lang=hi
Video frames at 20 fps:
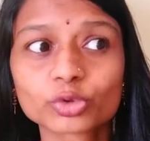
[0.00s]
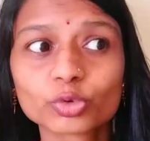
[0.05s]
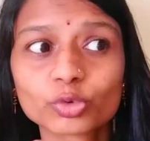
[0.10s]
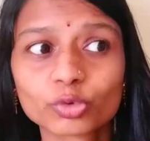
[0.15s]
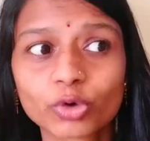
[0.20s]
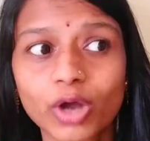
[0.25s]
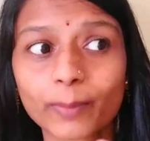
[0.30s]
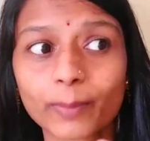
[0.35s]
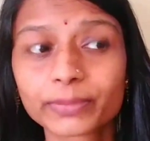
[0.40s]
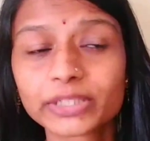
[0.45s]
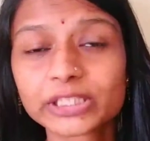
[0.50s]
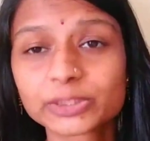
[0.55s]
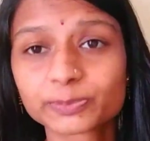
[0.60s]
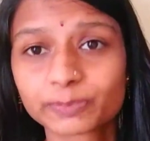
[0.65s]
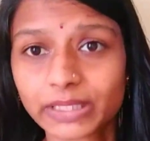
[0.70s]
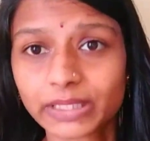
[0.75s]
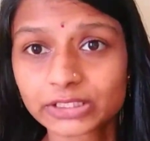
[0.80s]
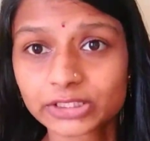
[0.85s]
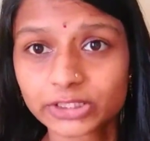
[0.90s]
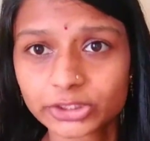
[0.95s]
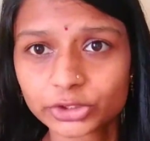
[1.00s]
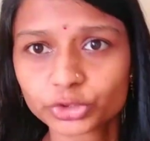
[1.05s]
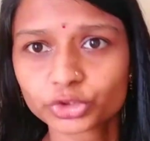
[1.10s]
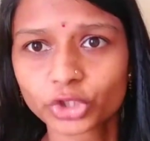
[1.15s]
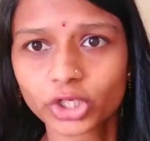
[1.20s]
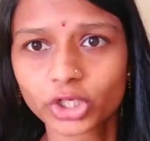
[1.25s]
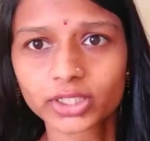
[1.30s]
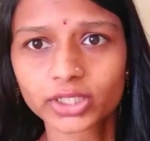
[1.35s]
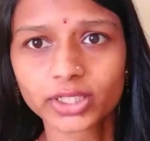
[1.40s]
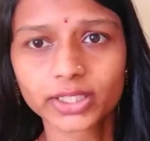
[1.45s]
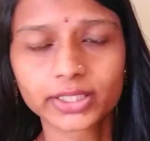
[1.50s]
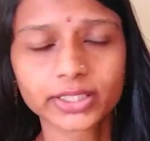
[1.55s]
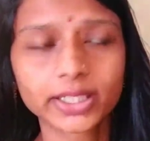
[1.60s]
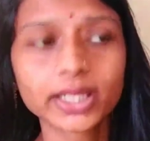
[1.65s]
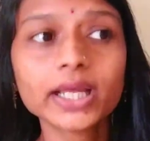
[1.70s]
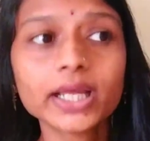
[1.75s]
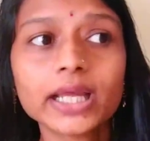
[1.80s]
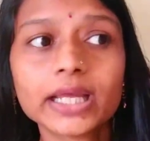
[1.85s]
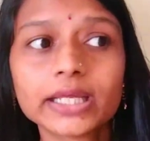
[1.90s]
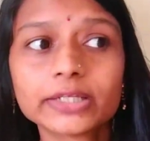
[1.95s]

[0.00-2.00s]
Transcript: तो अपनी स्पेस इंजॉय करी